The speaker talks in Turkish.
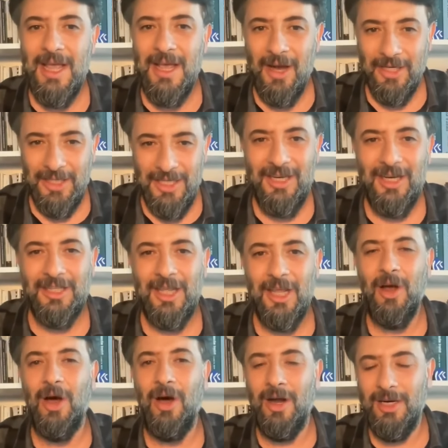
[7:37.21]
hakikaten
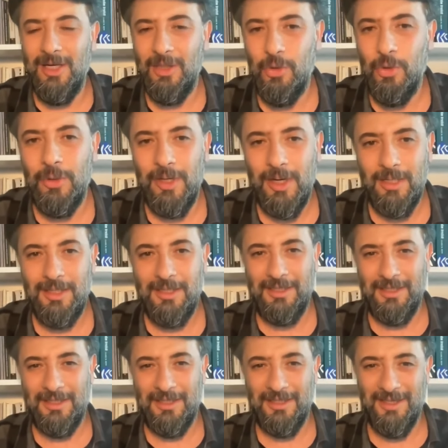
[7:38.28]
ağırlıklı olarak
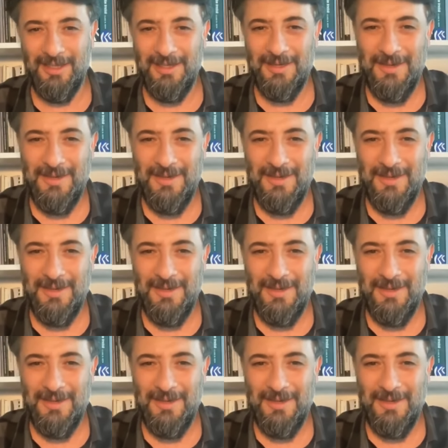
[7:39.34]
e,